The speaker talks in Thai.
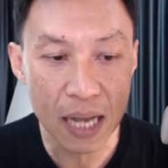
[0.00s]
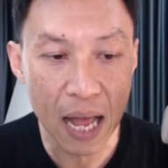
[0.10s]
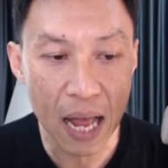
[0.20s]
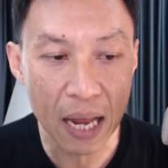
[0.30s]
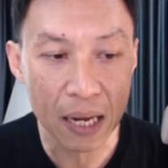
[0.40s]
ใจ
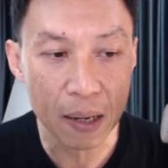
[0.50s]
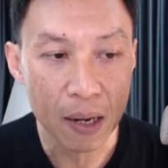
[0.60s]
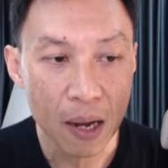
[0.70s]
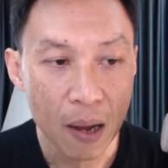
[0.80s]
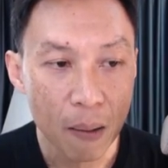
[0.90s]

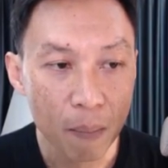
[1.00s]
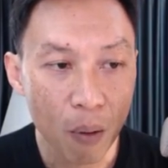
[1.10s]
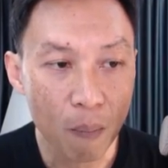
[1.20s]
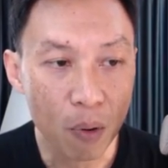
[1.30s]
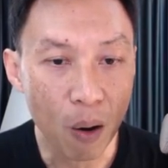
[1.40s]

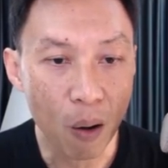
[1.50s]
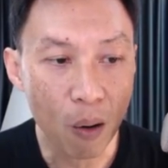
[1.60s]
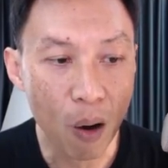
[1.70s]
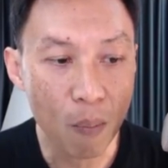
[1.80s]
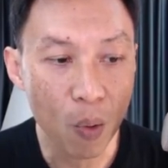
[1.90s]
ผมกรอก
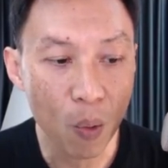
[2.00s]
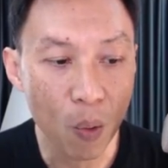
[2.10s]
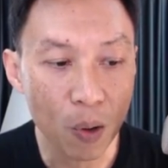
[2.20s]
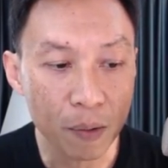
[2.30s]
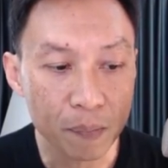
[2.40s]
ข้อ
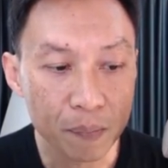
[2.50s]
มูล